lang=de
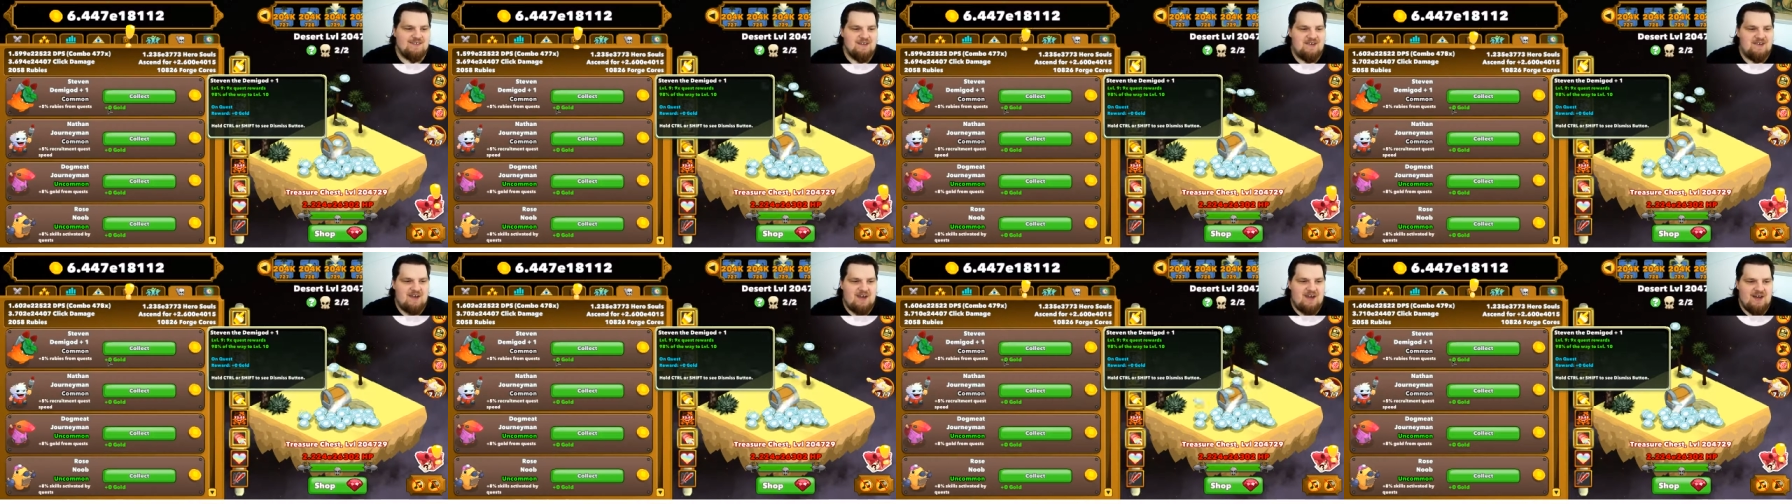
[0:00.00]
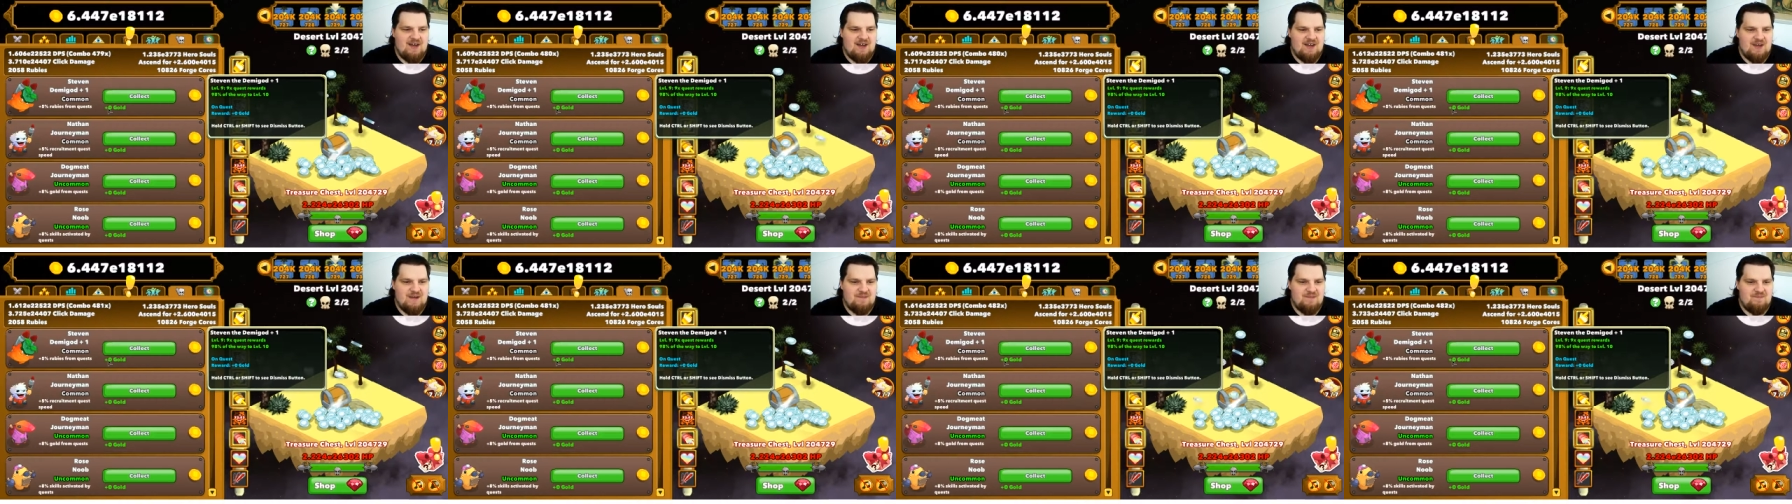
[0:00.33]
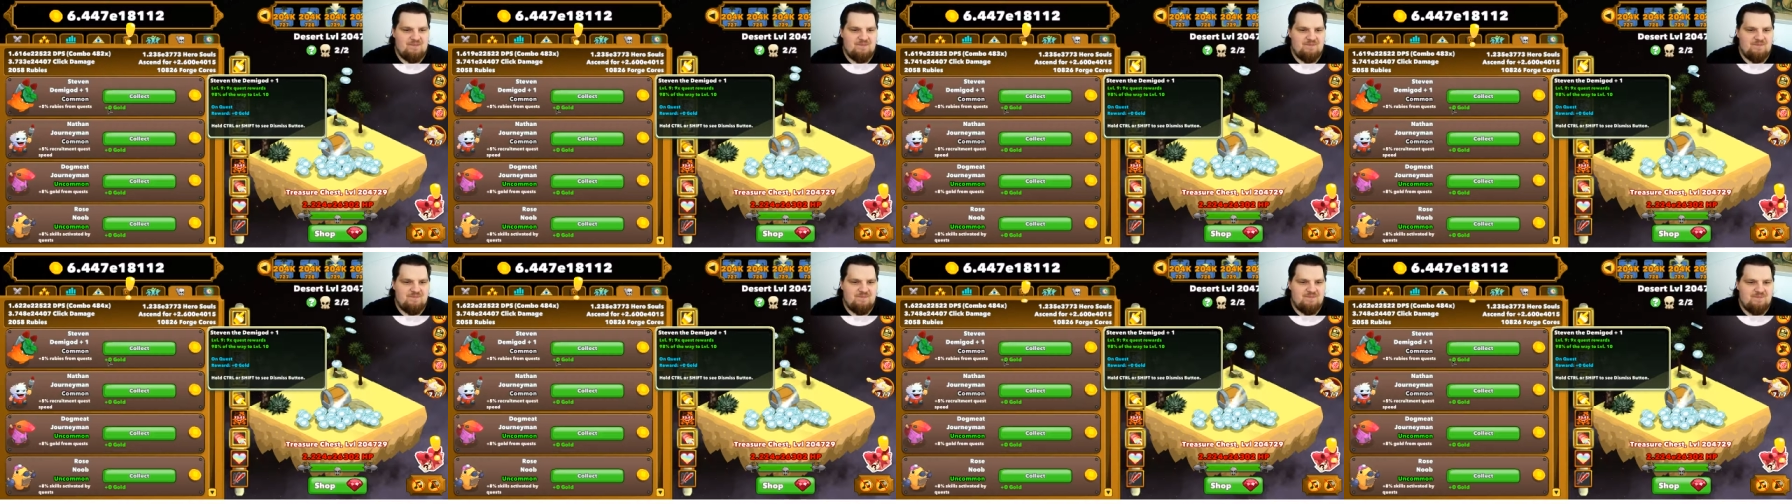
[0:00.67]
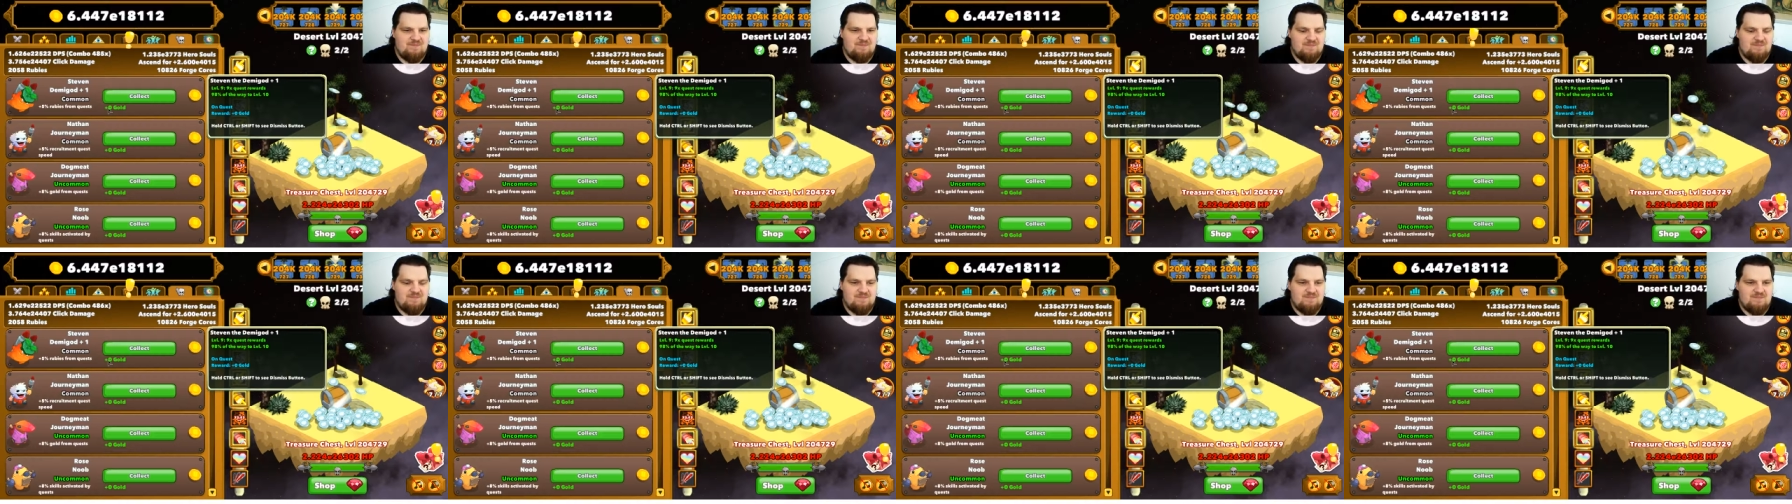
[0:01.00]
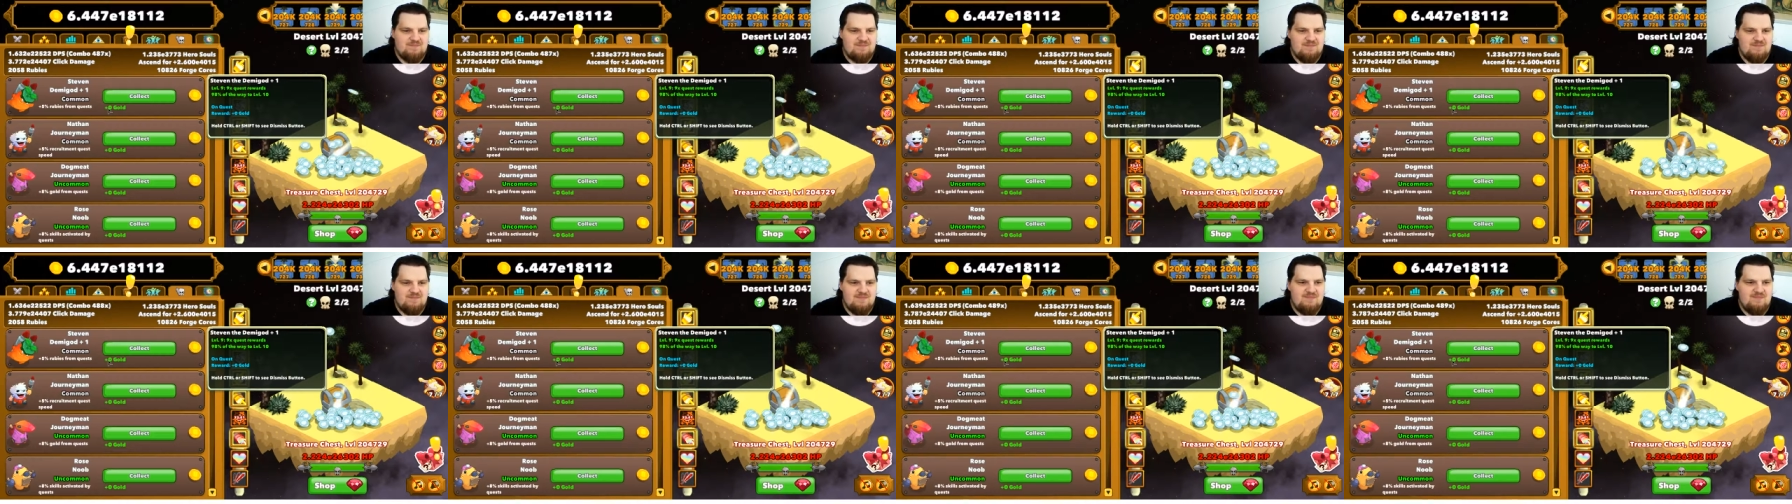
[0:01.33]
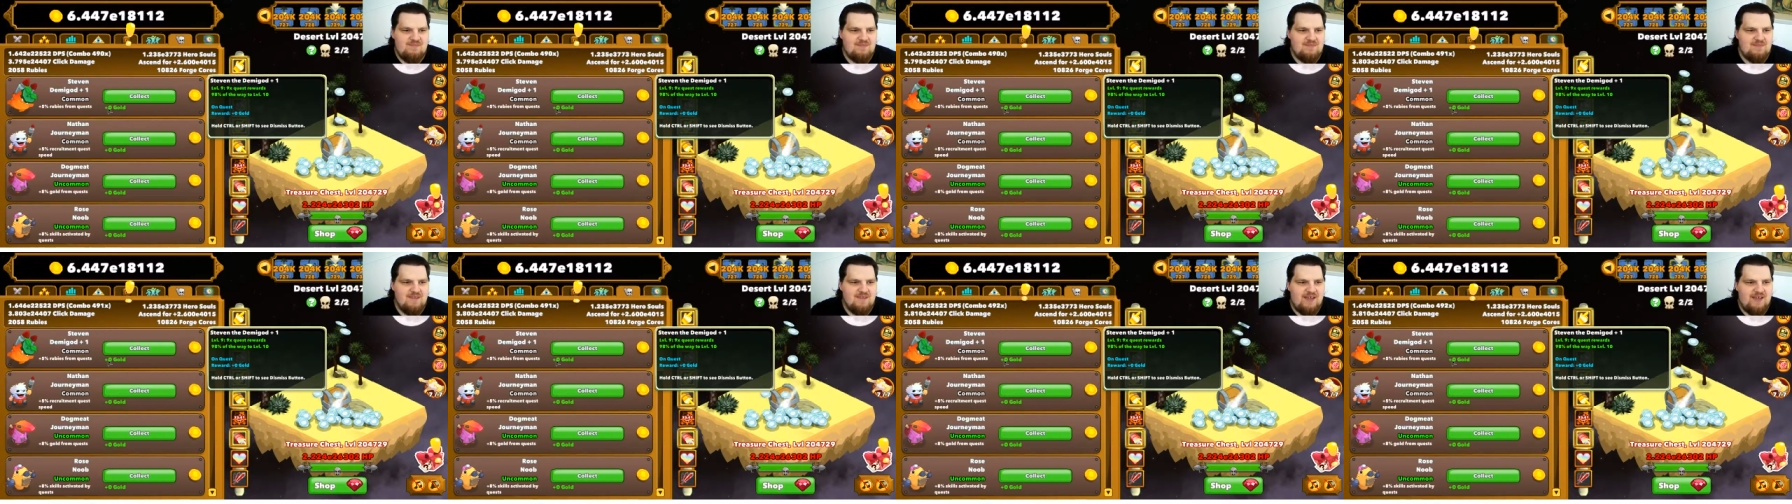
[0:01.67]
Ähm,
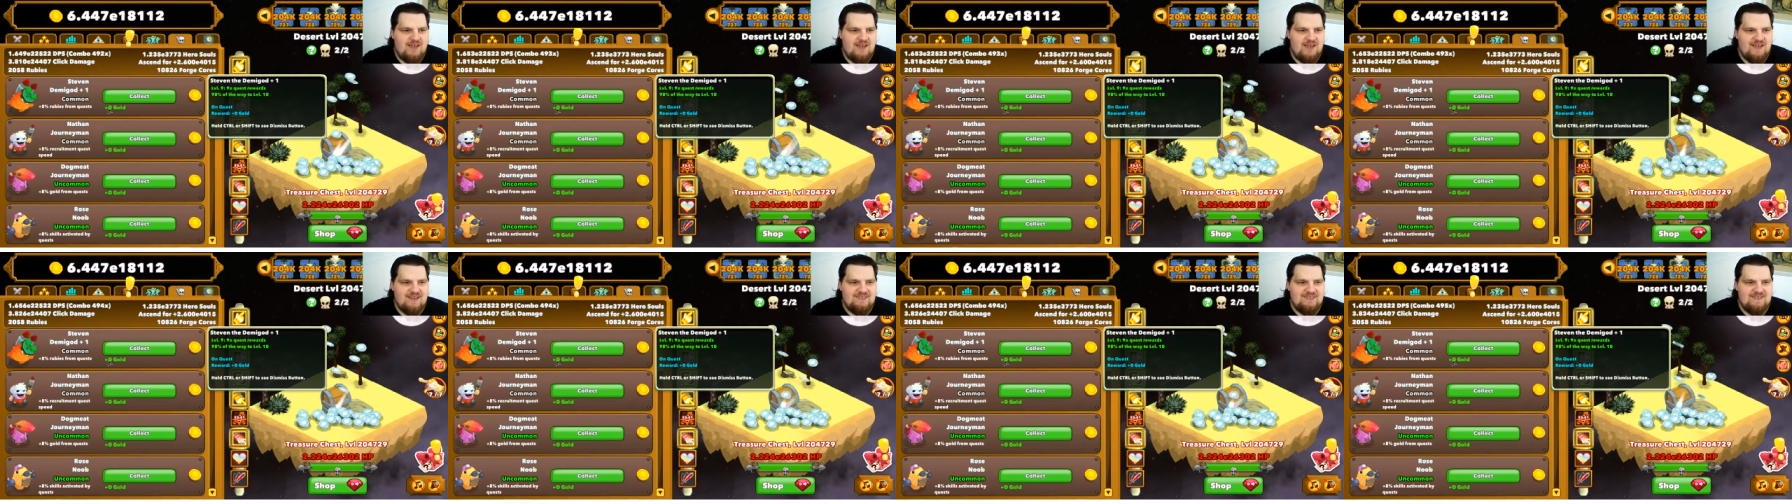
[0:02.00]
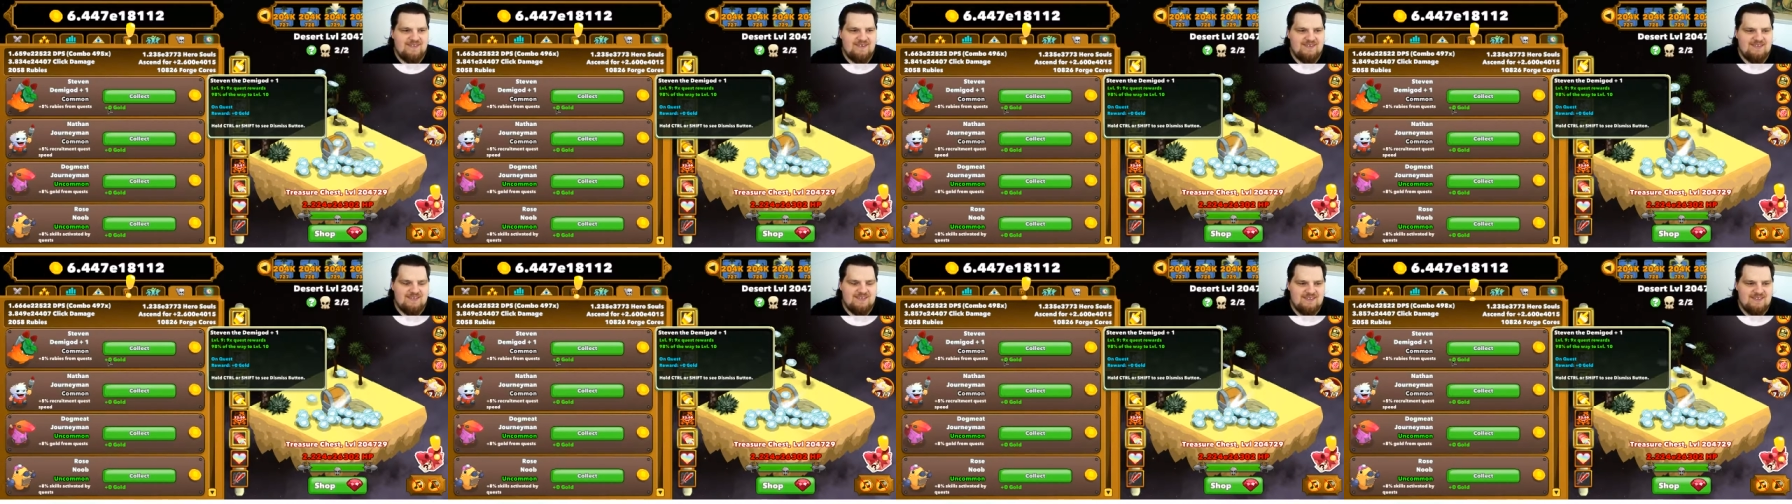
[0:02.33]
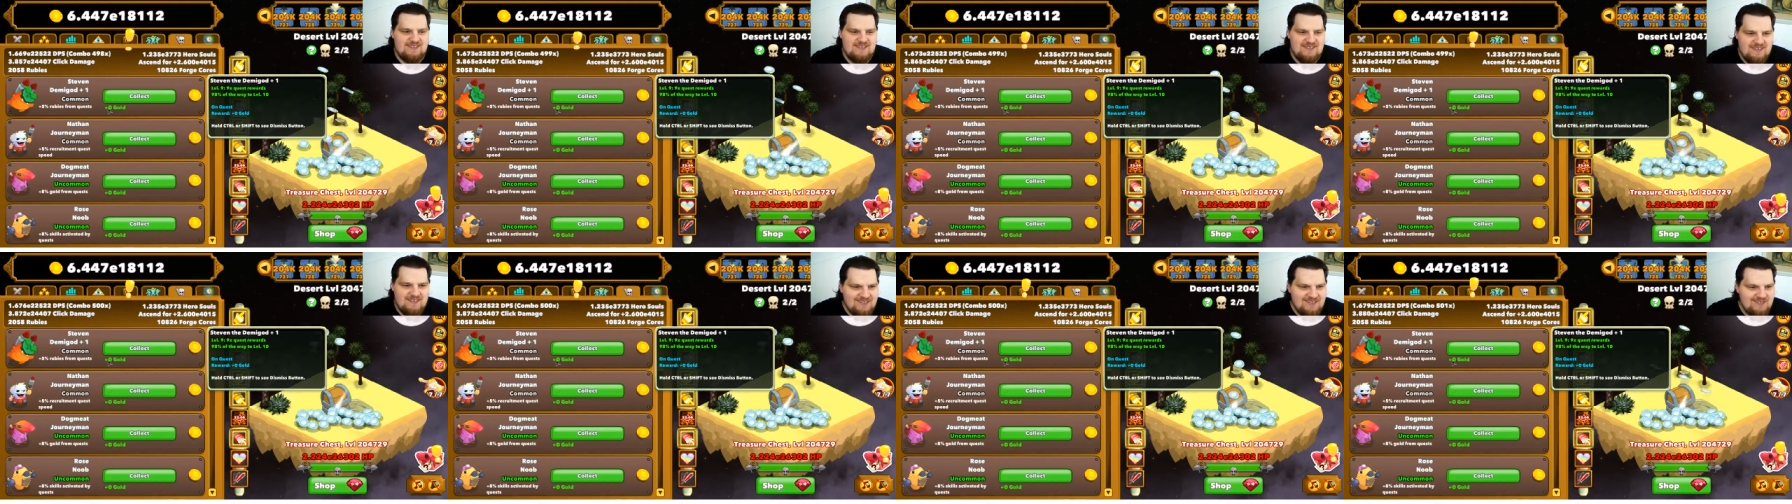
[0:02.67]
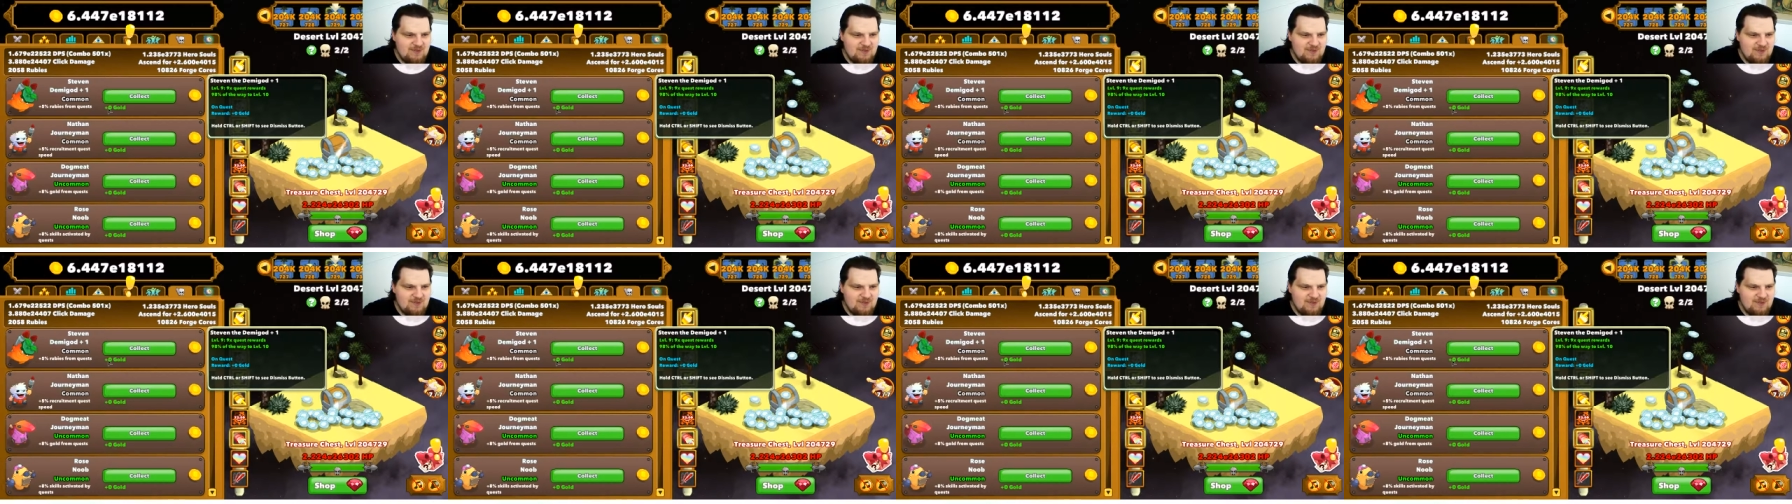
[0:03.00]
ich weiß nicht,